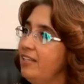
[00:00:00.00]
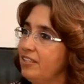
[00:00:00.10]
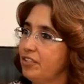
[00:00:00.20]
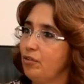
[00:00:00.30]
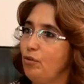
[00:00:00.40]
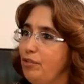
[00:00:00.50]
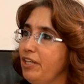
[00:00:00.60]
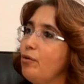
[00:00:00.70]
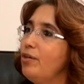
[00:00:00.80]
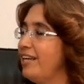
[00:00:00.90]
E, işte
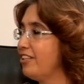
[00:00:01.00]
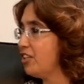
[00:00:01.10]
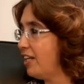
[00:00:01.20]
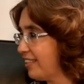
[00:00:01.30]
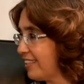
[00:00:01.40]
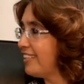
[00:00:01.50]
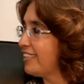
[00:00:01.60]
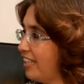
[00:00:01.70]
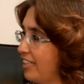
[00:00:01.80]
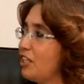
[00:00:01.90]
öndeki öğrencinin arkasına
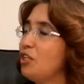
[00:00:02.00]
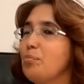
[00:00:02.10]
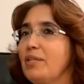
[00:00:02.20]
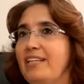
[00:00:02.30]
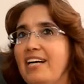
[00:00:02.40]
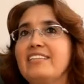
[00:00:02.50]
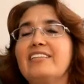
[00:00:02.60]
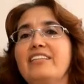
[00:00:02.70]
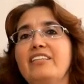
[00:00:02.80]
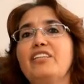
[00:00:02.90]
saklanıp da
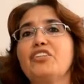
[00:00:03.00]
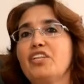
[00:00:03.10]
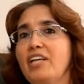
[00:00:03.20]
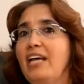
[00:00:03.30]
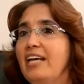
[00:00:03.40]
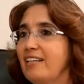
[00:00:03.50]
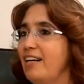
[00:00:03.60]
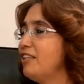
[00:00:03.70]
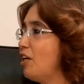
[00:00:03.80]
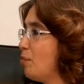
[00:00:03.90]
dersi işte
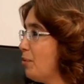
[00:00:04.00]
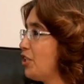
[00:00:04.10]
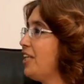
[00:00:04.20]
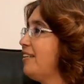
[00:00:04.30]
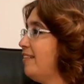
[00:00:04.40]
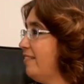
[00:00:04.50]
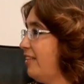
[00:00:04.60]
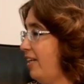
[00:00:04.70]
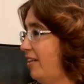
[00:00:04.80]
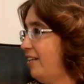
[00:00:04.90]
kaytarma
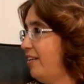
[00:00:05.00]
şeklinde